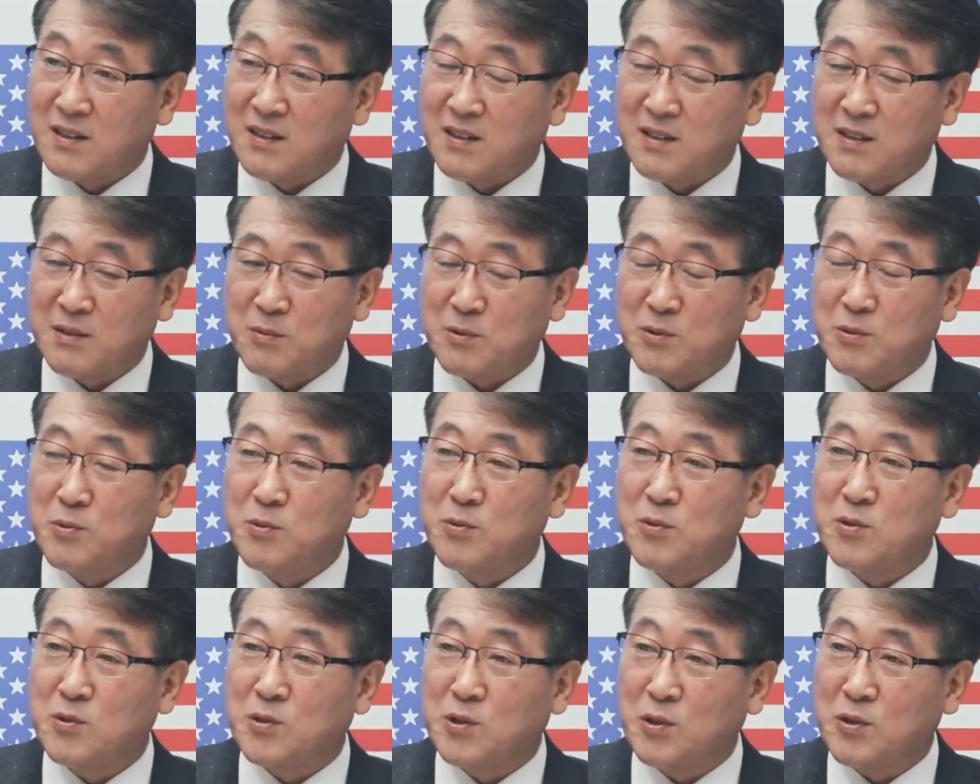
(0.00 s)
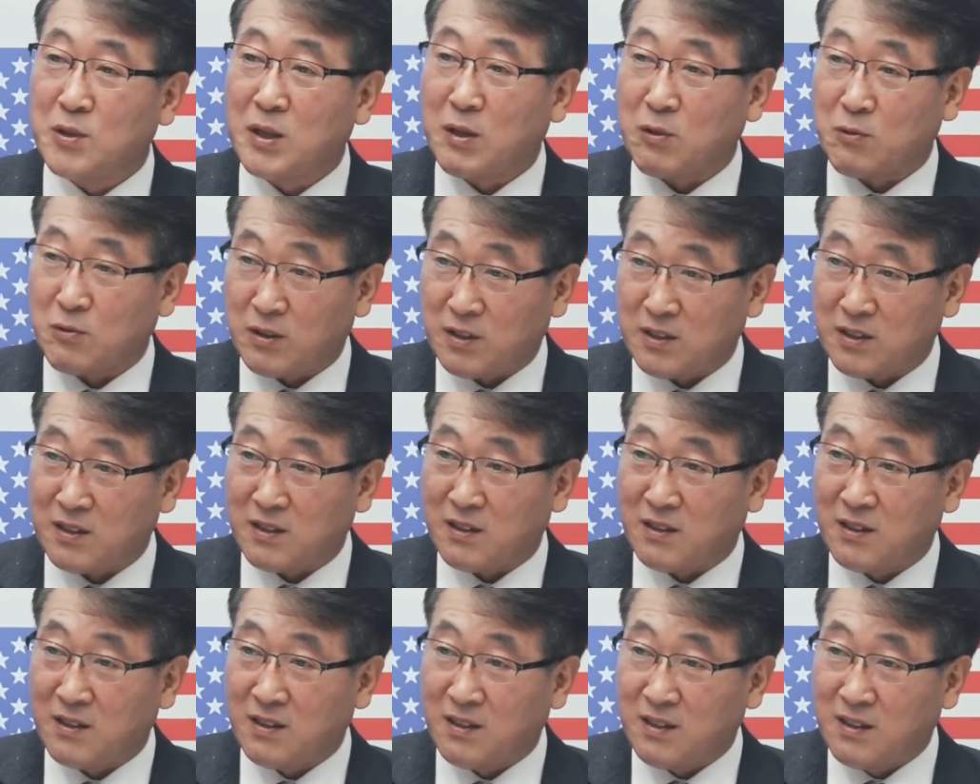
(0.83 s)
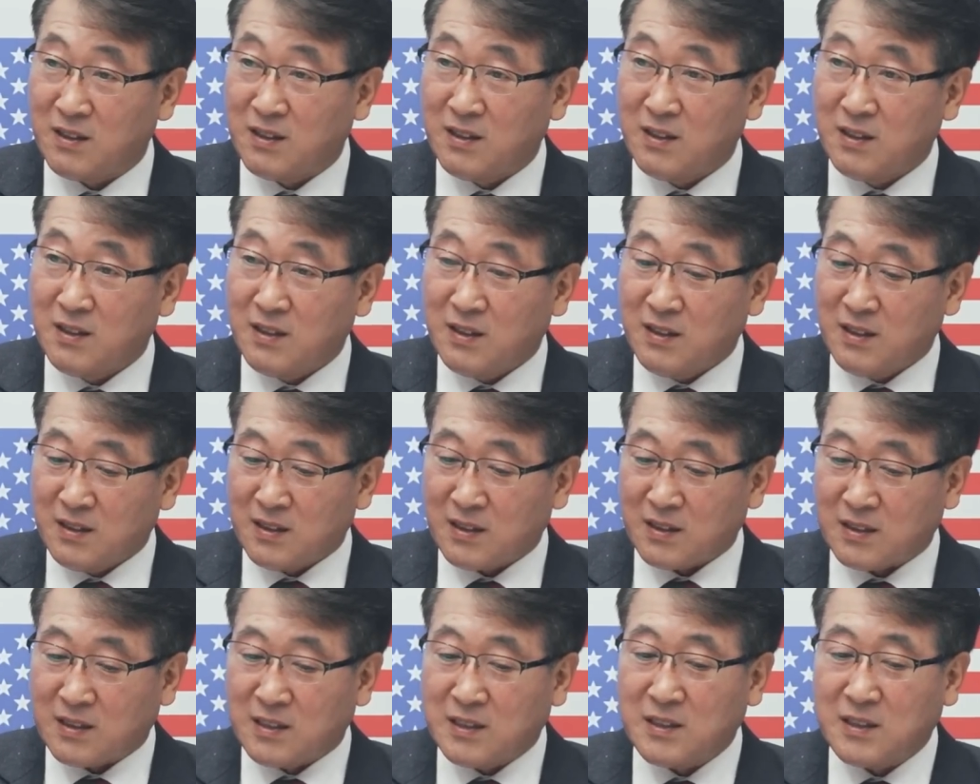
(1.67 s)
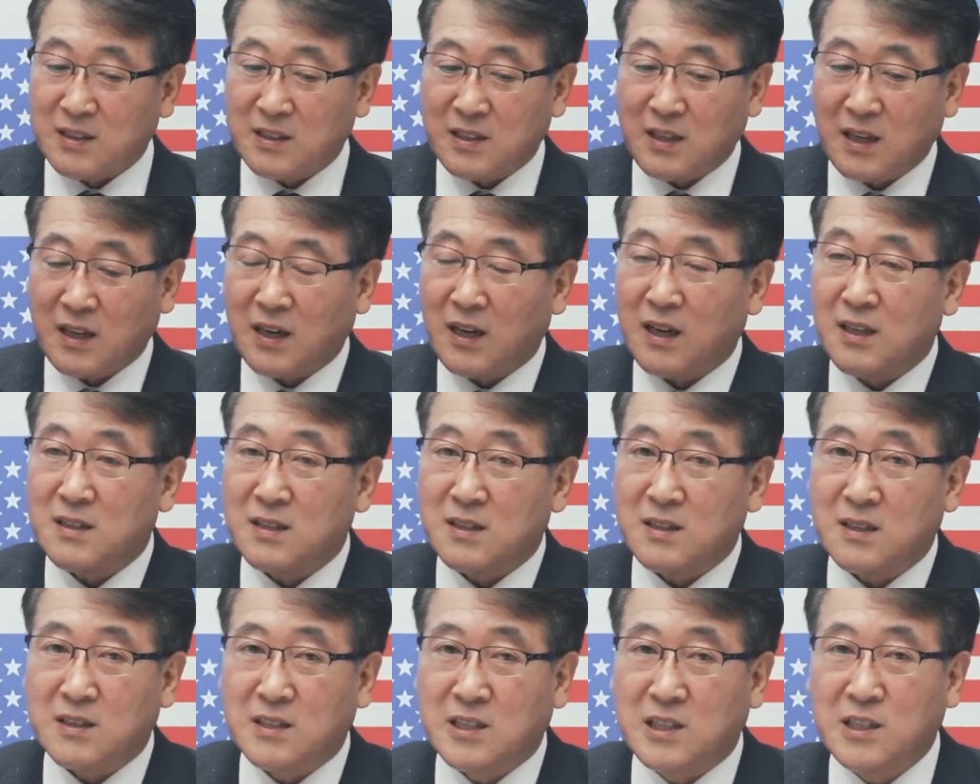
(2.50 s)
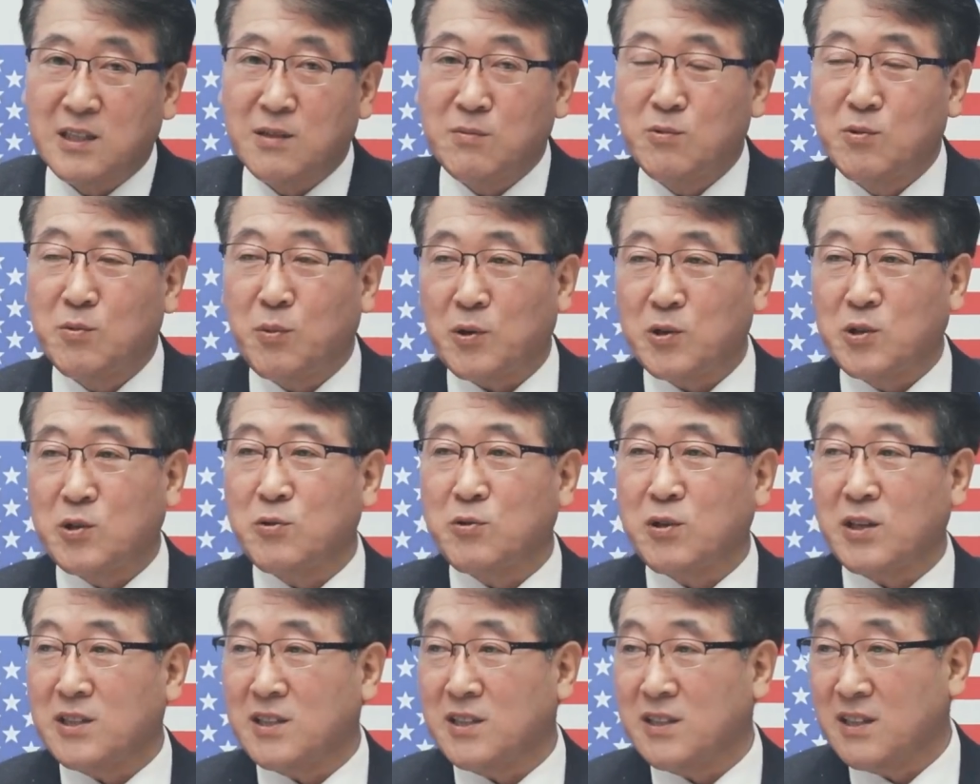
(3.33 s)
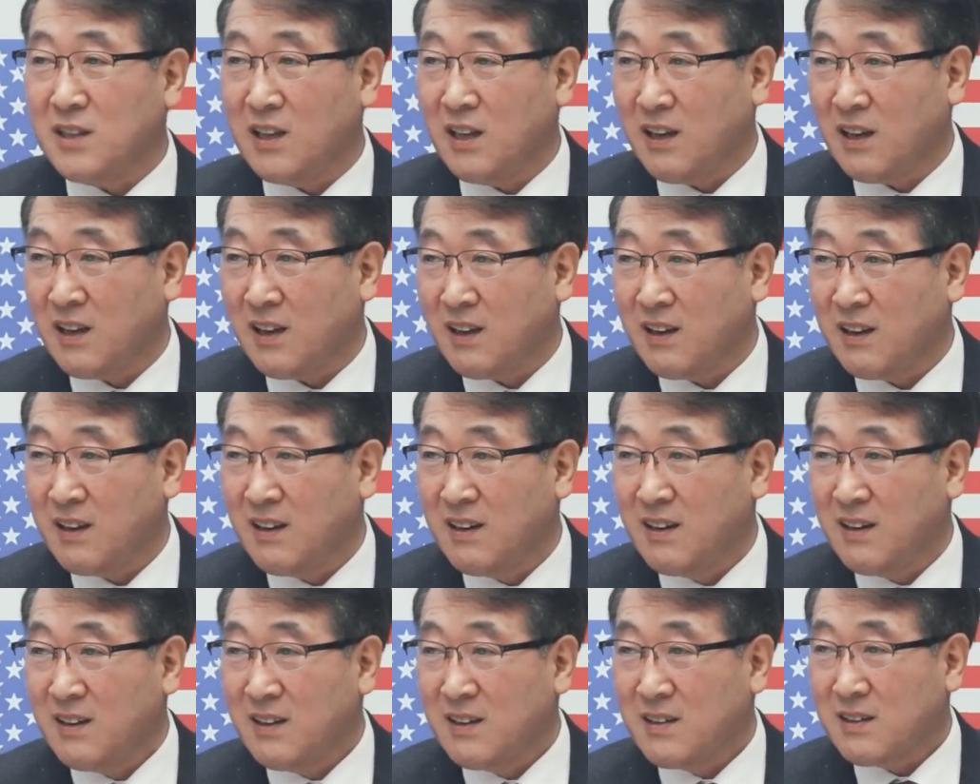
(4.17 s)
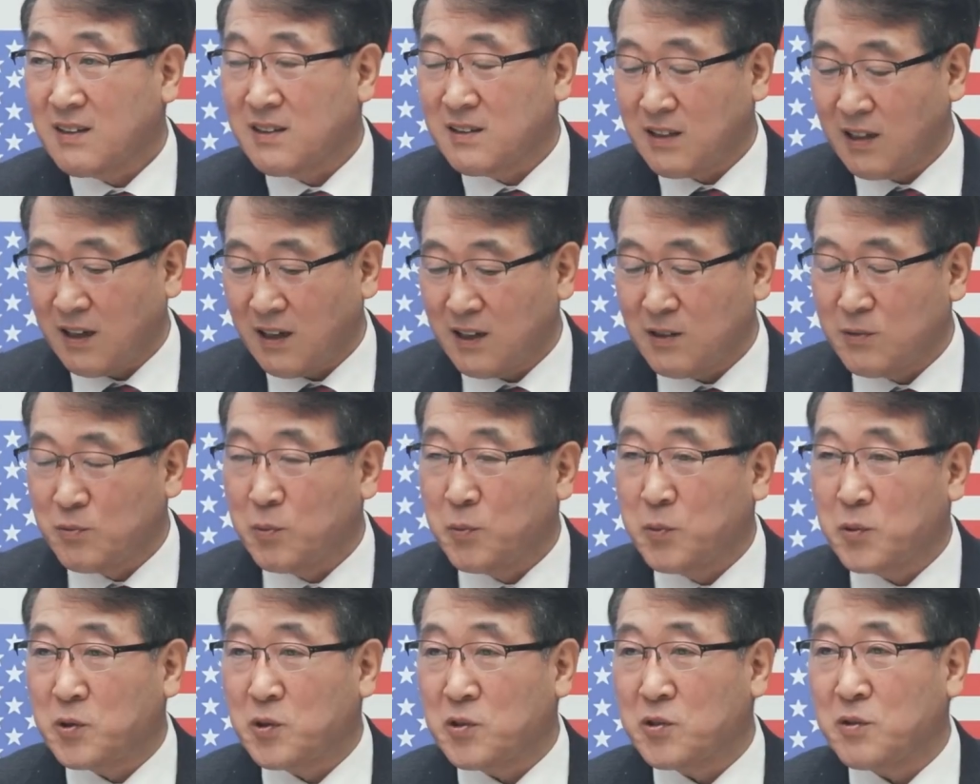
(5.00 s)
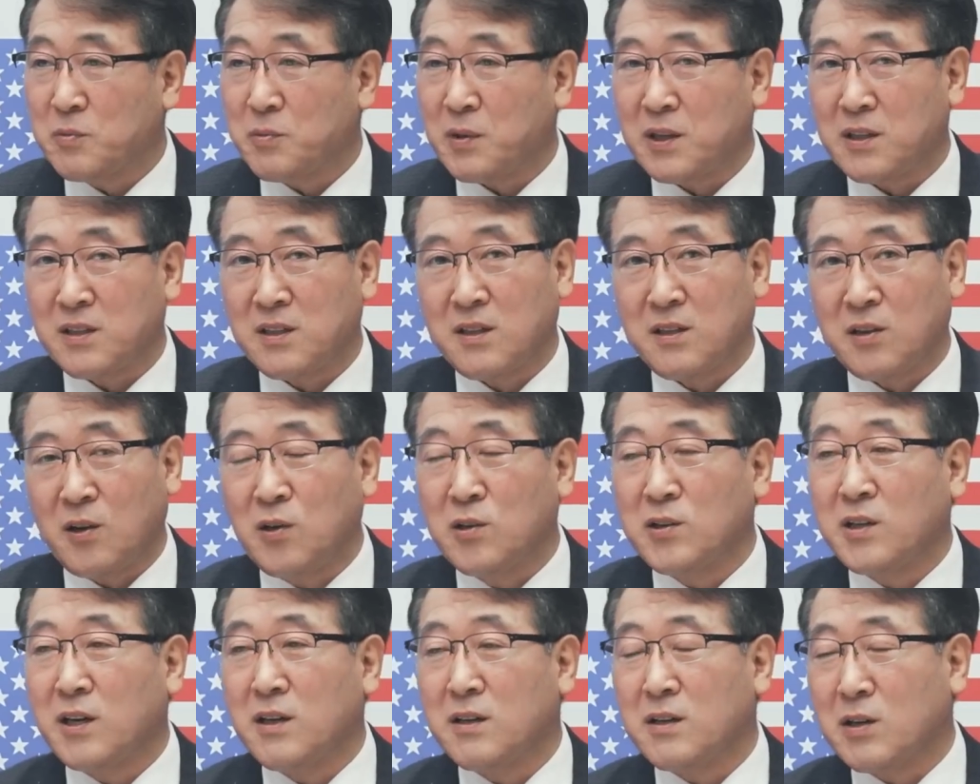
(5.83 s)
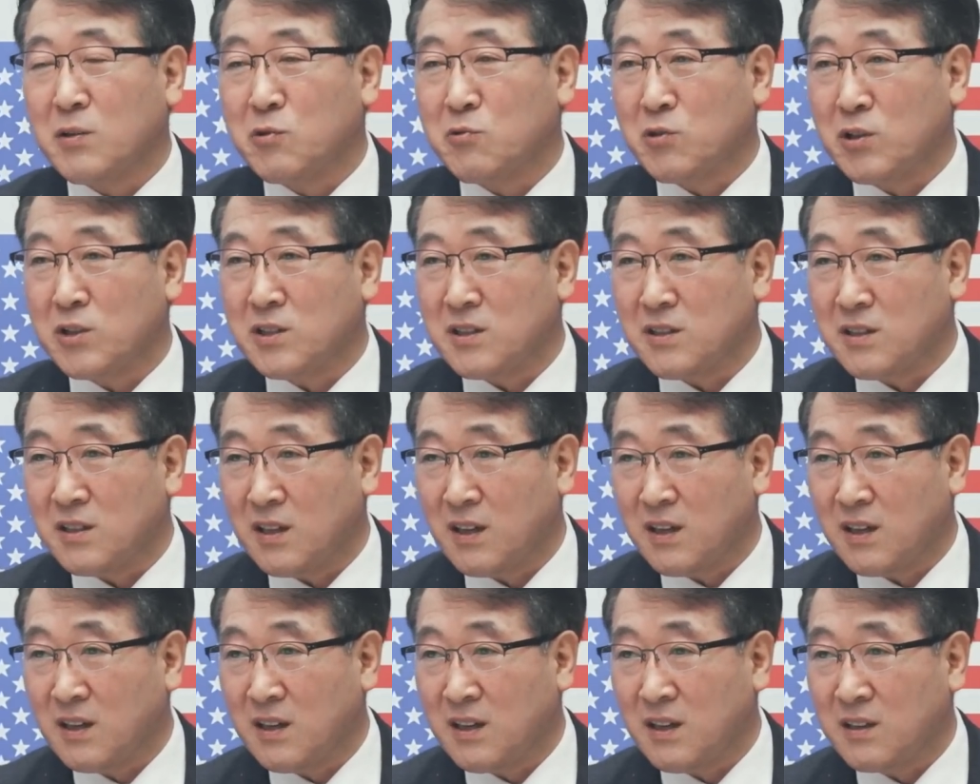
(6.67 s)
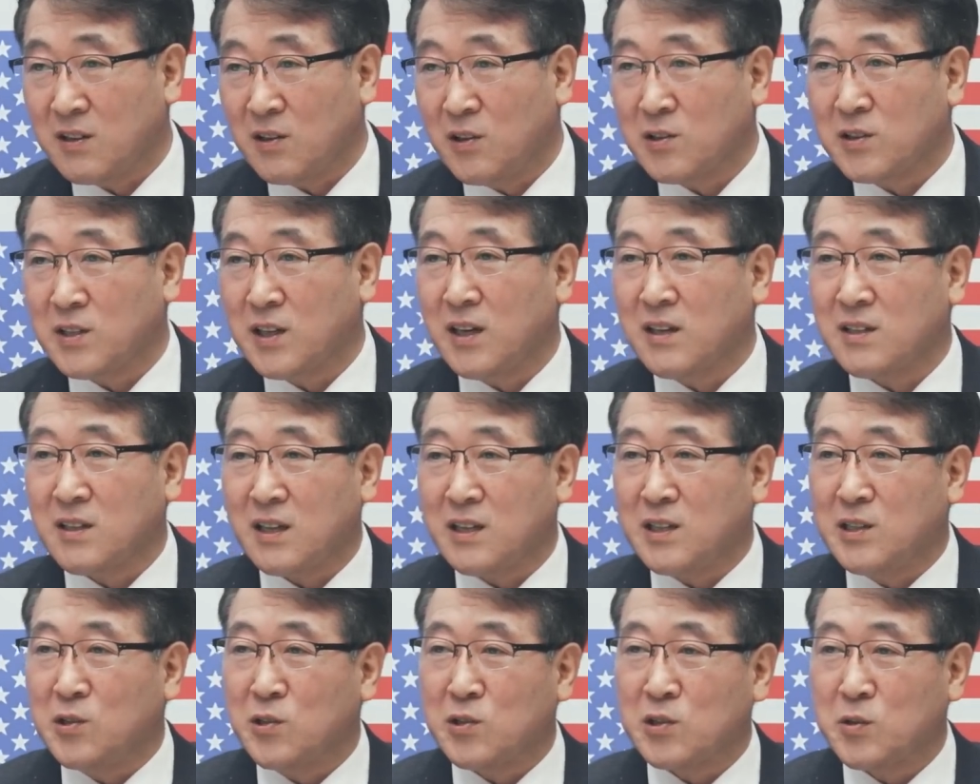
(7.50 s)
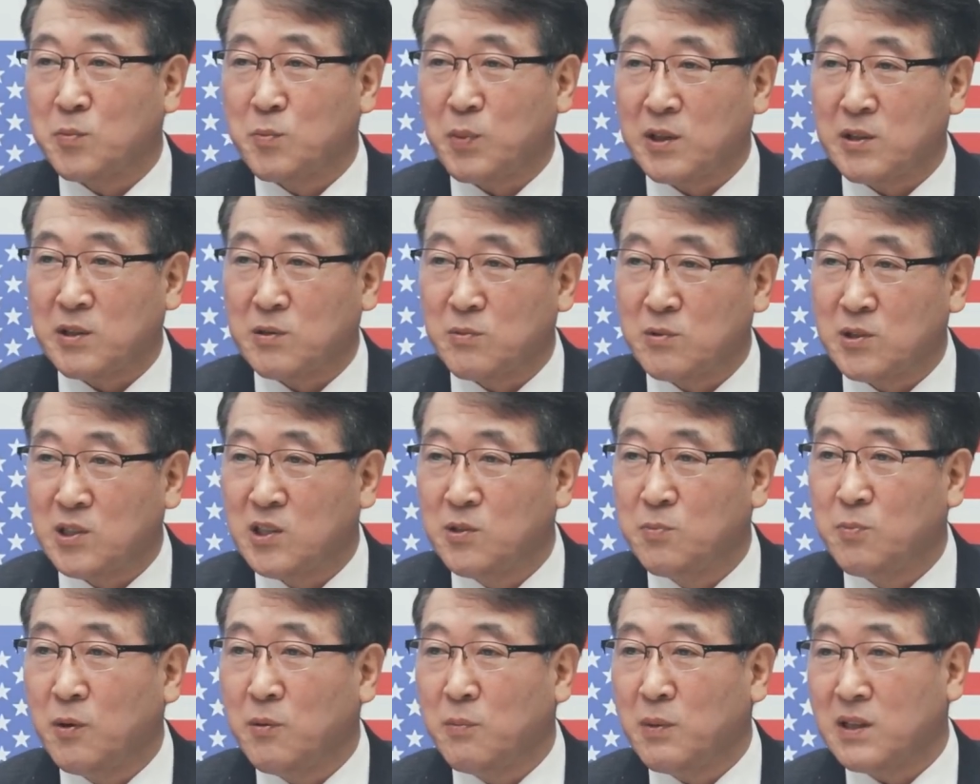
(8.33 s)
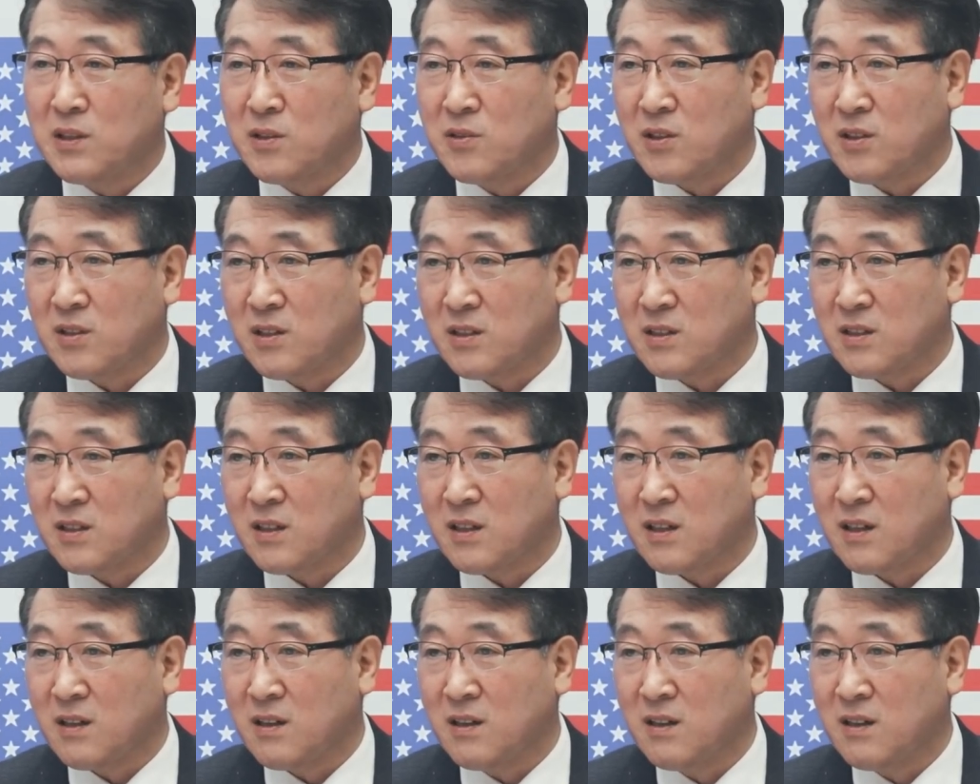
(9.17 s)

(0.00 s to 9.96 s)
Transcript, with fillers: 그러면 그분들은 튀어나올 거 아니에요. 네. 아. 그때까지 그러니까 지금도 버티고 계신데 그때까지 못 버텨서 만약에 10개를 갖고 계신데 10개가 다 1억씩 빠지면 10억 만들어야 되잖아요.